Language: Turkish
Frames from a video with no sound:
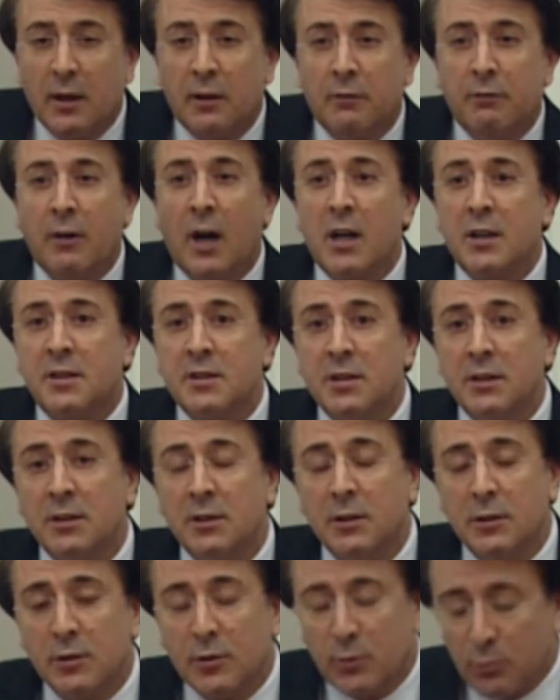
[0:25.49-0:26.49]

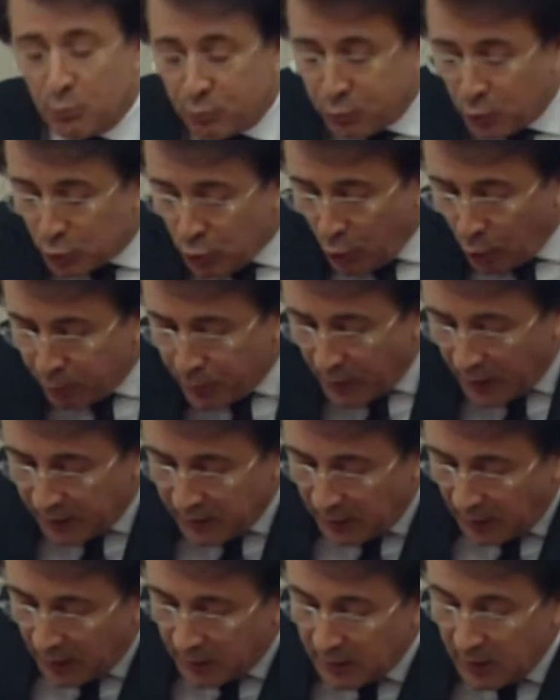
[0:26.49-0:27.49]
varsın bu
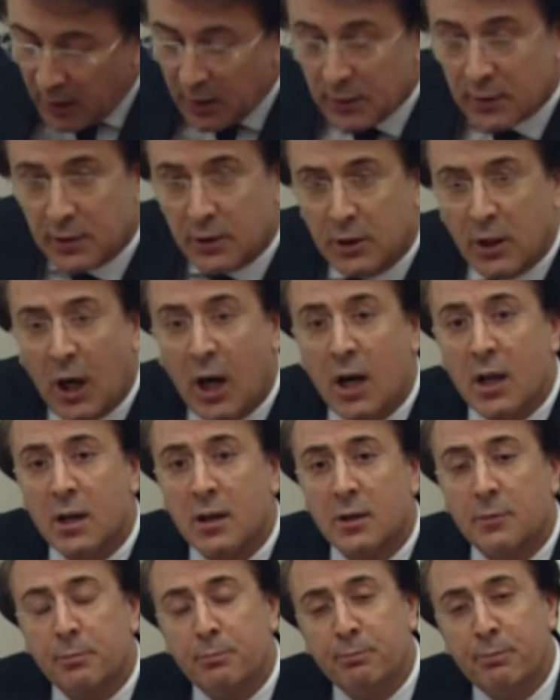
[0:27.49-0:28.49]
topraklardan kar
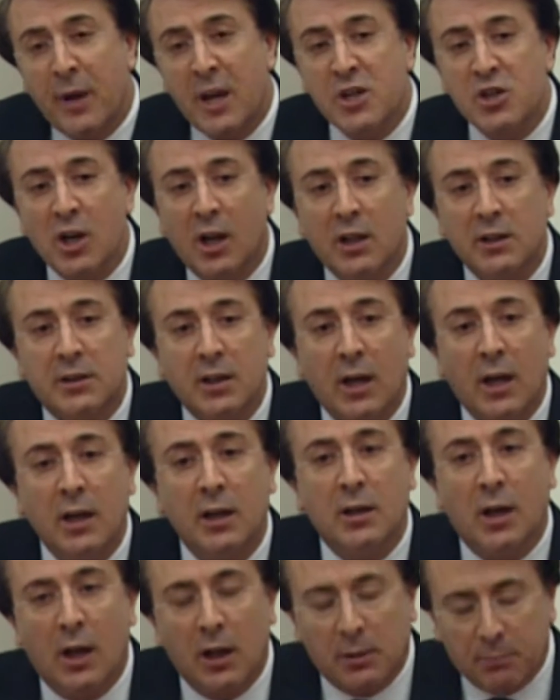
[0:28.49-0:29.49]
5-6
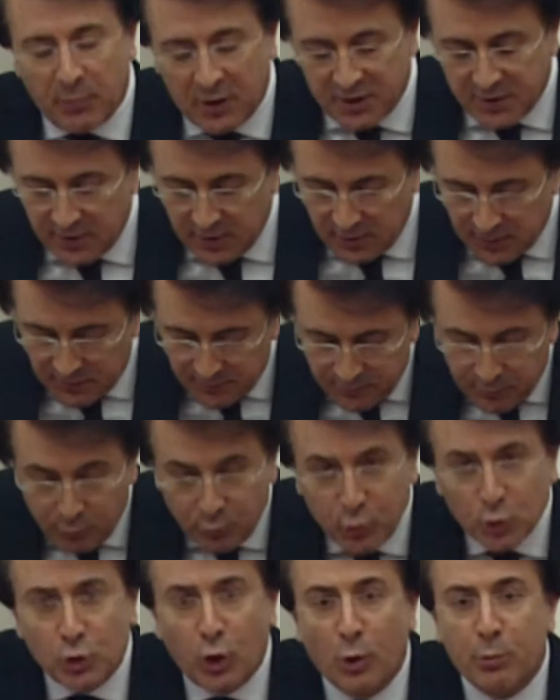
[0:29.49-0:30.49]
ay kalkmasın.
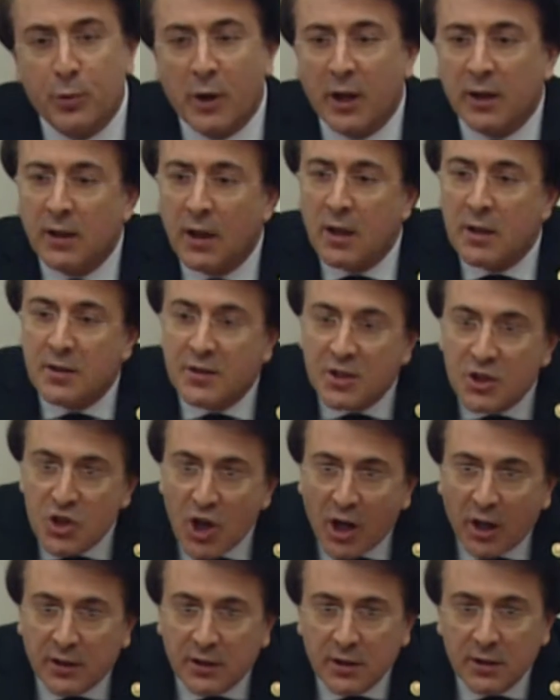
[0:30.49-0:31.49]
Bu topraklar
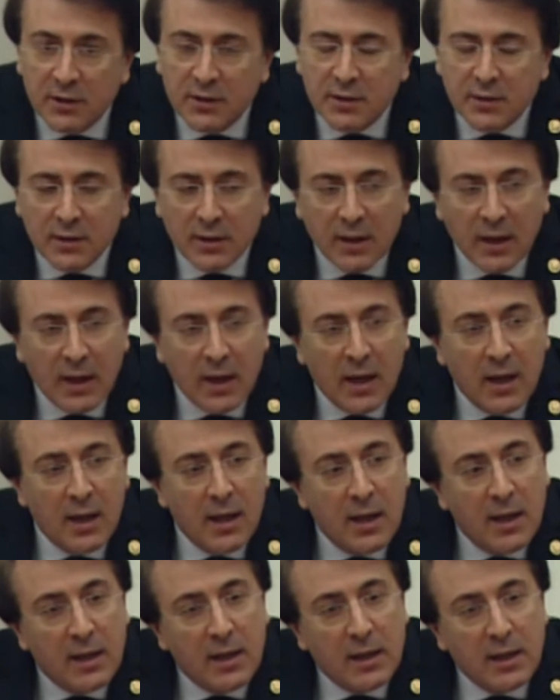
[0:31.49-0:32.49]
sıcaktır,
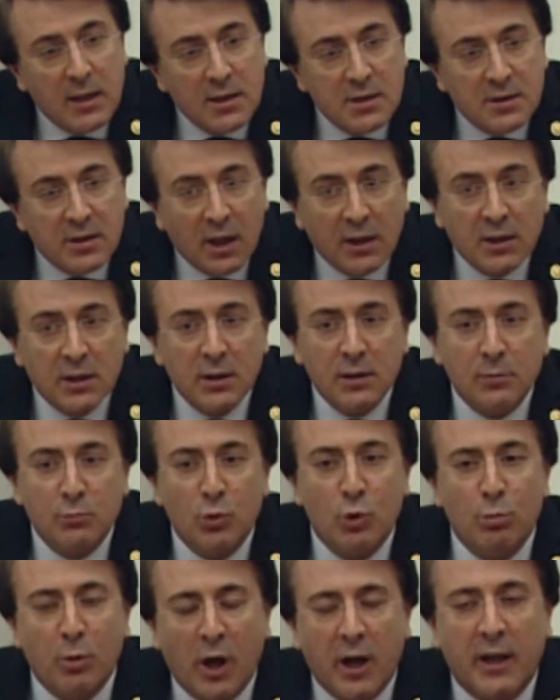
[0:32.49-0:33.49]
insanı
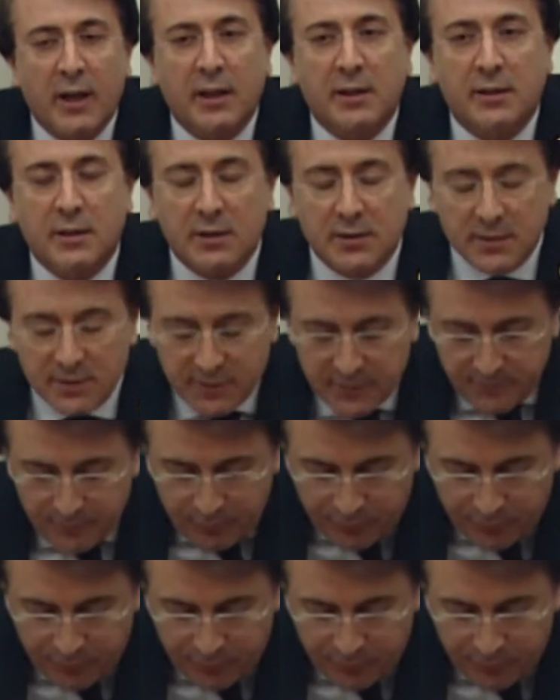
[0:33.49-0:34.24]
mübarektir.